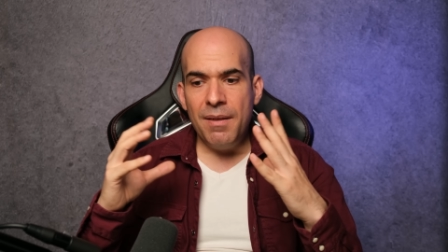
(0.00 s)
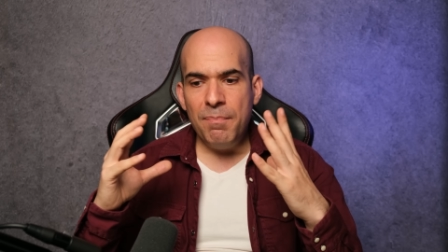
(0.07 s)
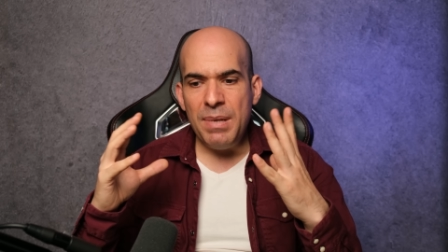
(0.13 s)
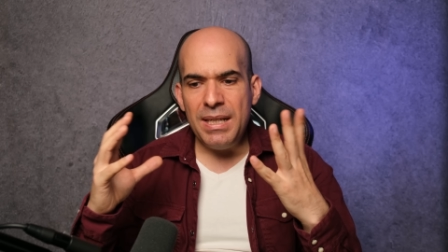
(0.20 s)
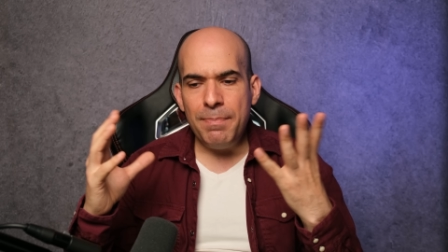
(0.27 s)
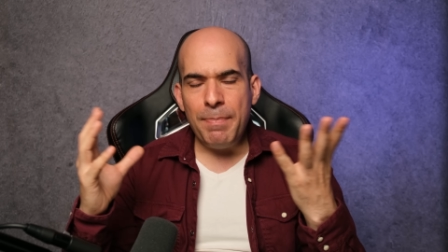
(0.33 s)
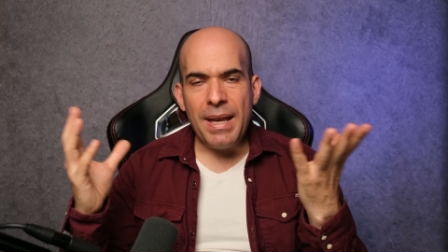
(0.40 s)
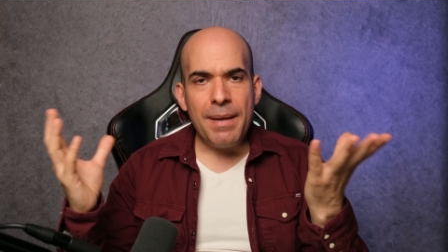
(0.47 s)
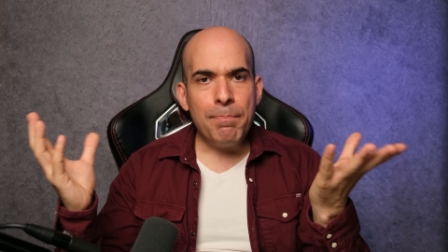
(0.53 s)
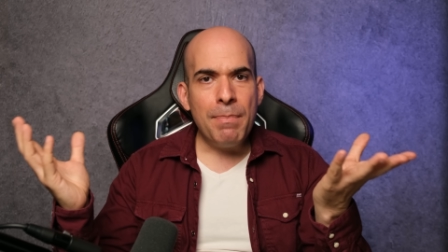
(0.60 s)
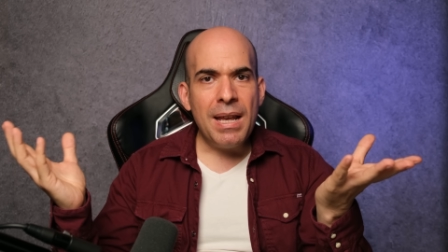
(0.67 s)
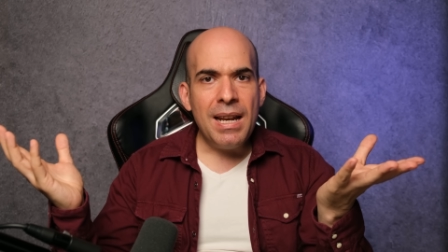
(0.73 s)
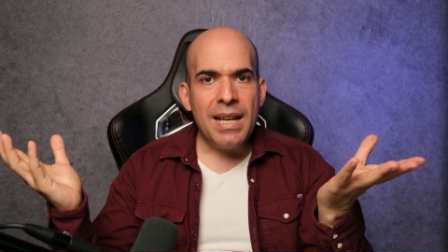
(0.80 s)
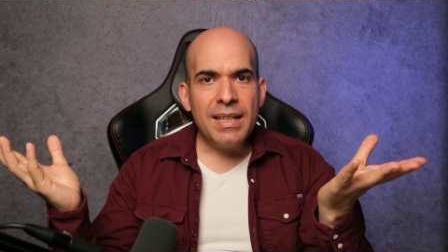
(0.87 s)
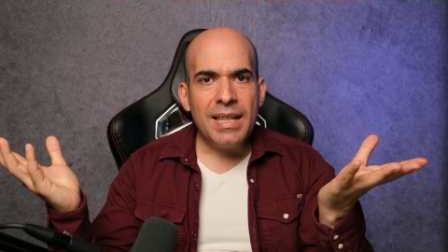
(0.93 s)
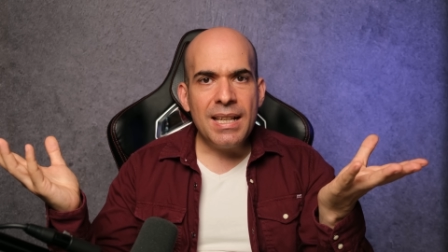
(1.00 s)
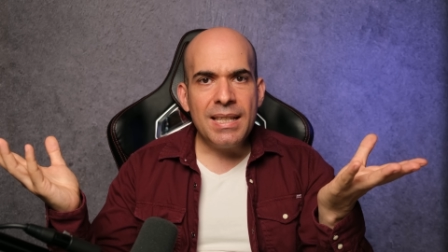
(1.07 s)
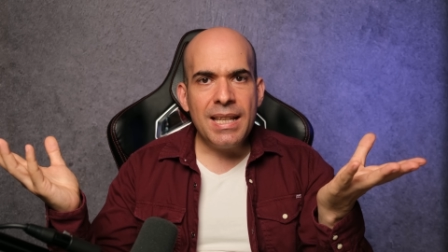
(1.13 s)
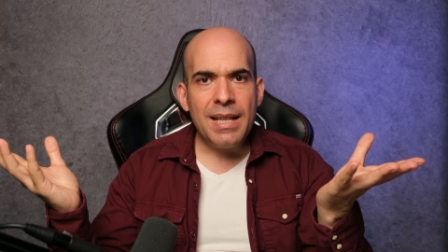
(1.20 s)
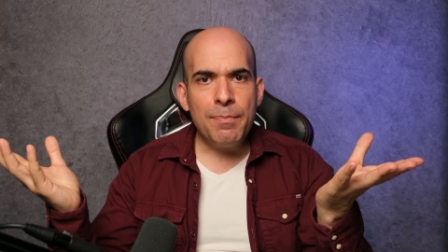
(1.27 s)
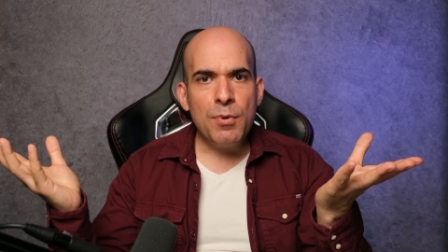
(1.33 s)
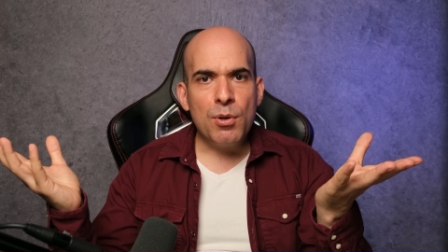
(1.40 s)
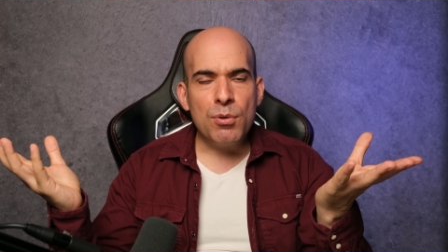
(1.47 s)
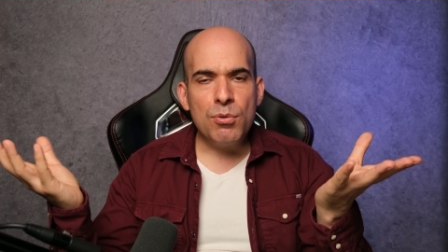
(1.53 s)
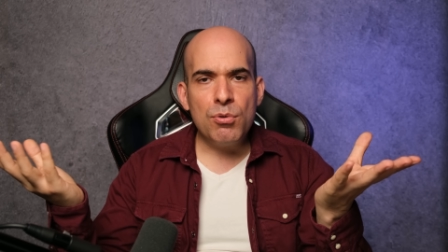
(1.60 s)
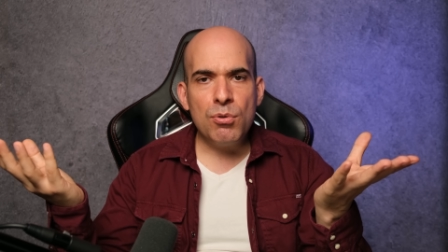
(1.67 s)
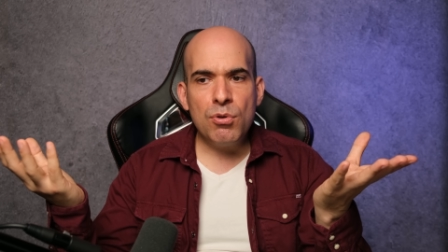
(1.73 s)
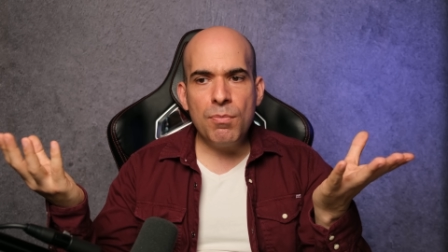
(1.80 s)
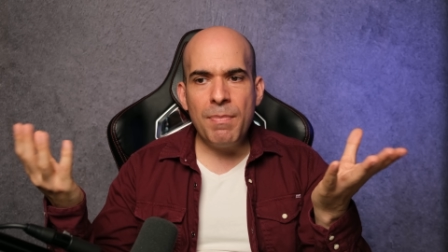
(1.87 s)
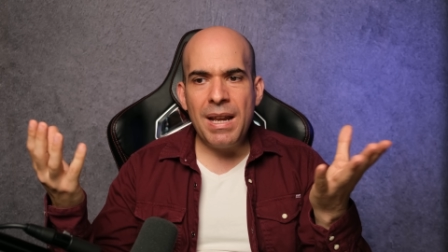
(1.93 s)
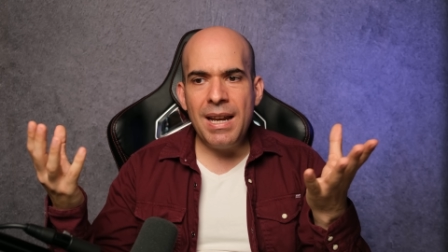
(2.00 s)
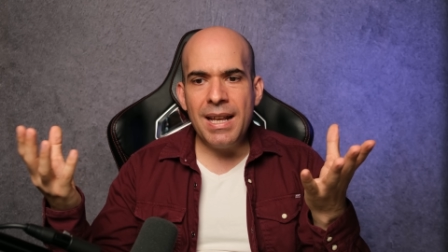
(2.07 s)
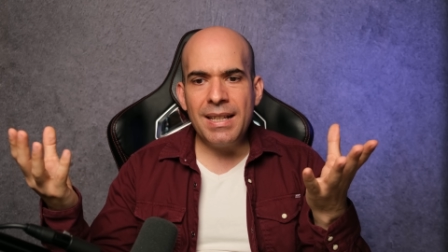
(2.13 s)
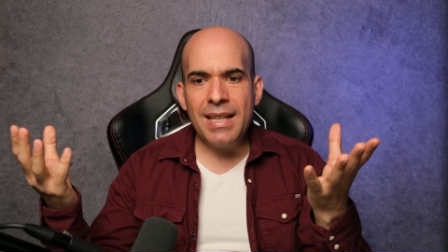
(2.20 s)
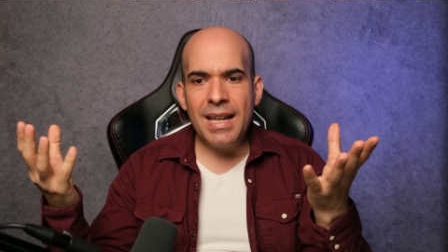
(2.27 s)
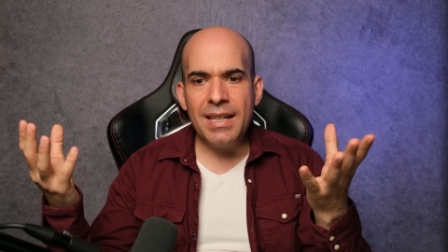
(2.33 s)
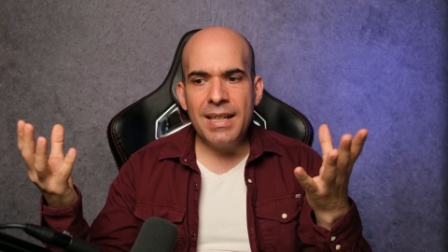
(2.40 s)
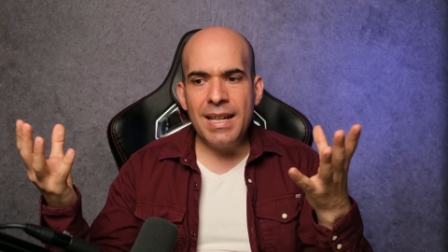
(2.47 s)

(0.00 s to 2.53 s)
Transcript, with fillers: Biz pek bellek test etmiyoruz. Çünkü bellekler